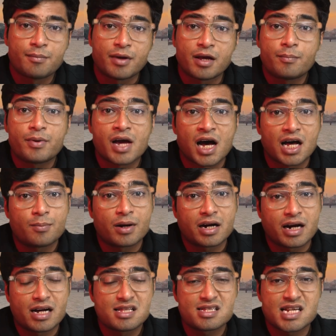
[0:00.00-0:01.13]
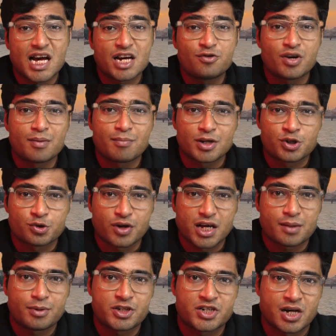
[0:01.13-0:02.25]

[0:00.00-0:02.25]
इनमें बिहार बंगाल से आए हुए मछुआरे भी